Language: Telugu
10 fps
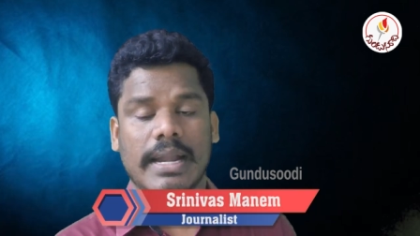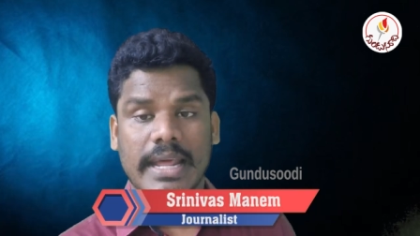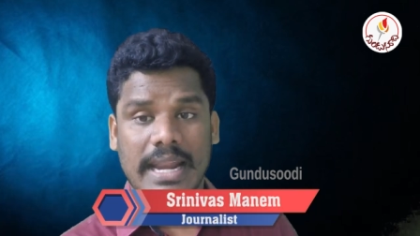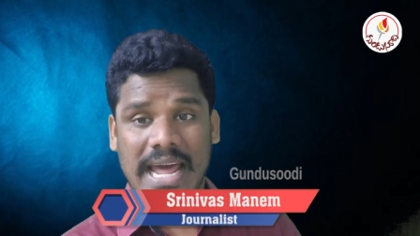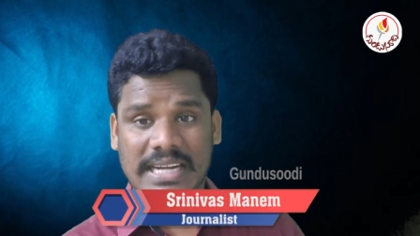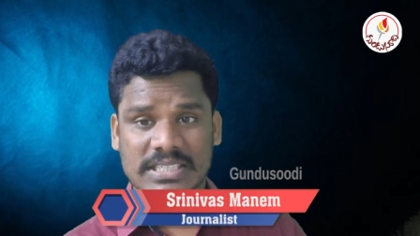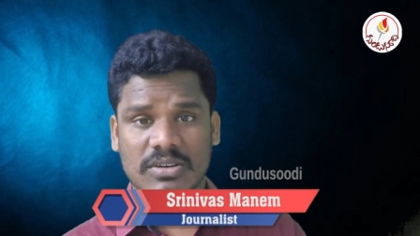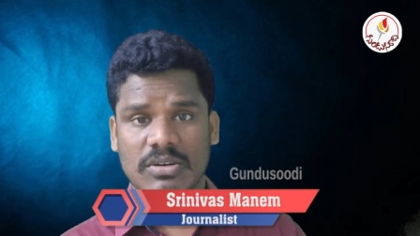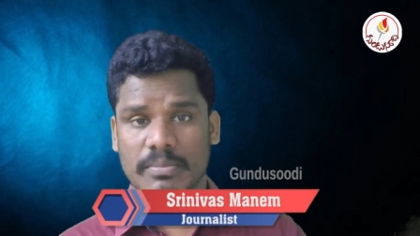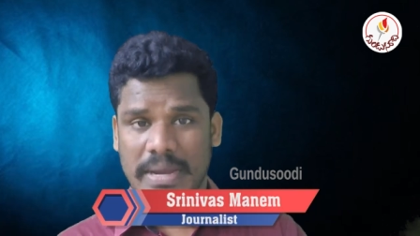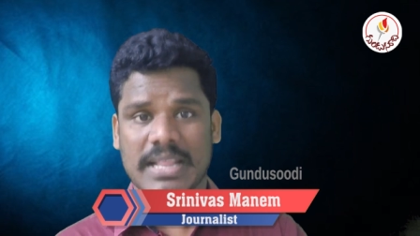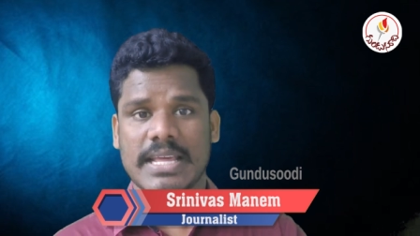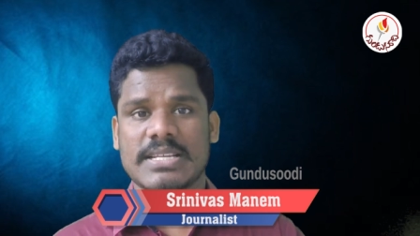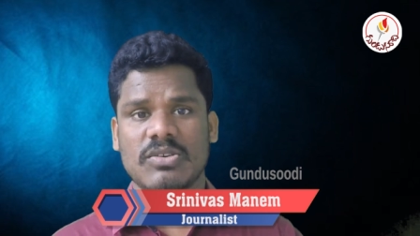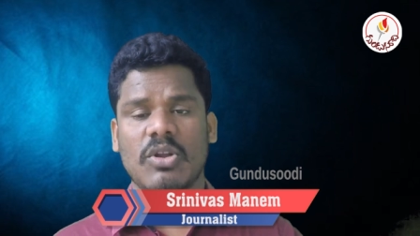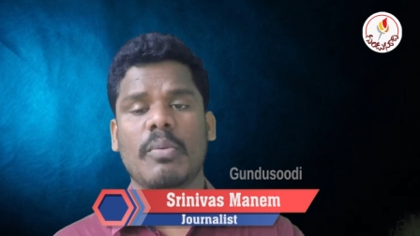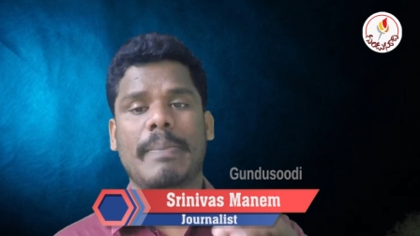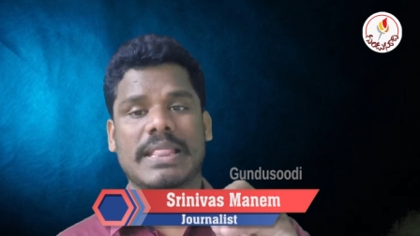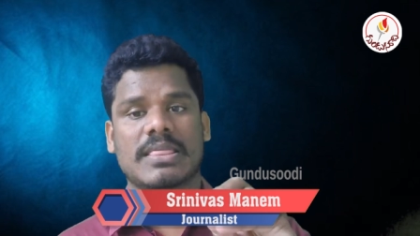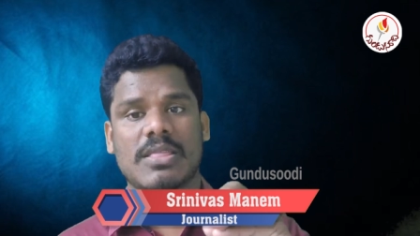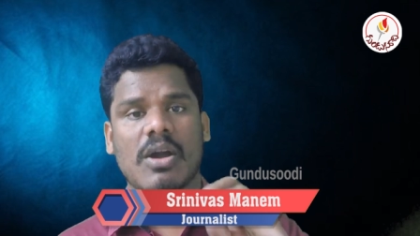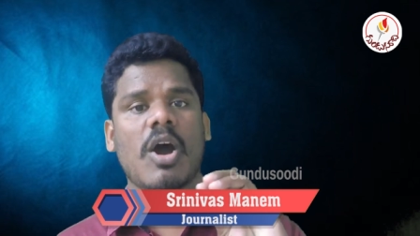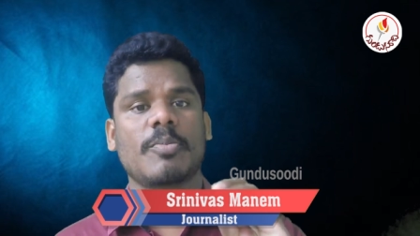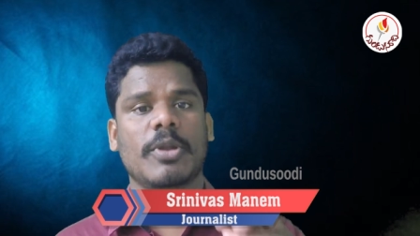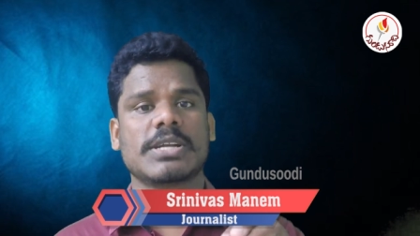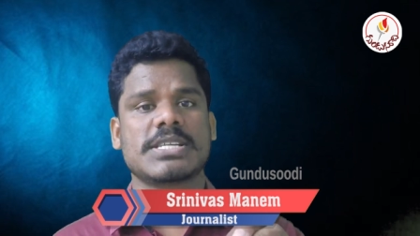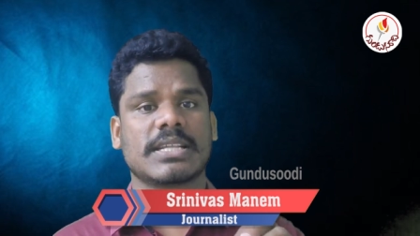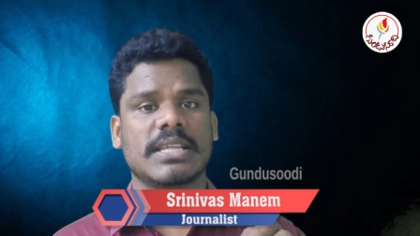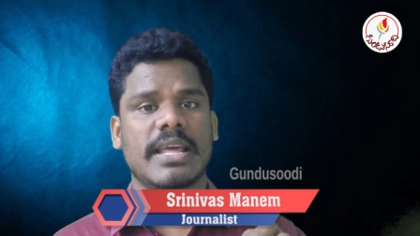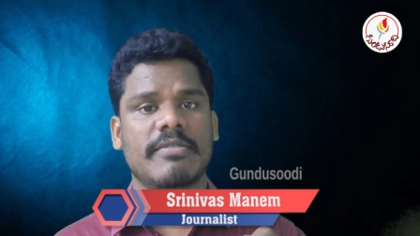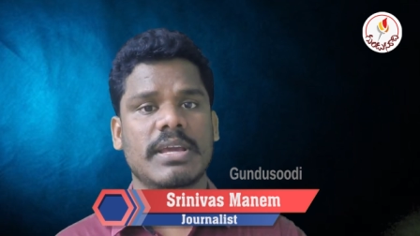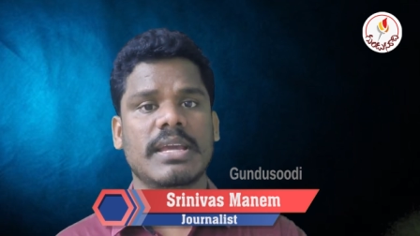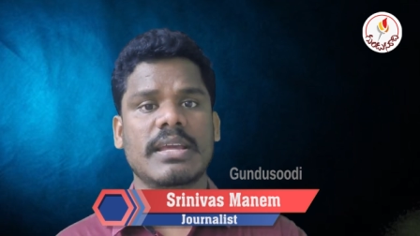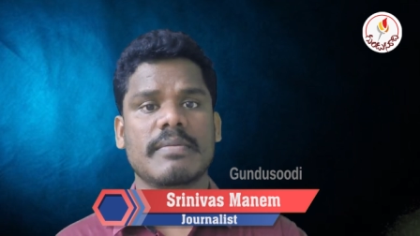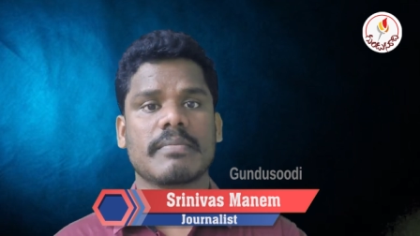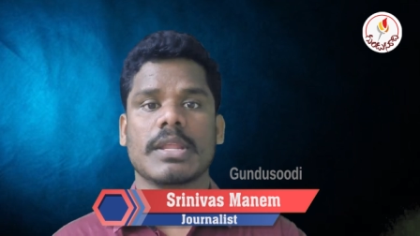అంటే రాష్ట్రం మన దేశంలో పెద్ద కార్పొరేట్ శక్తులు ఏవి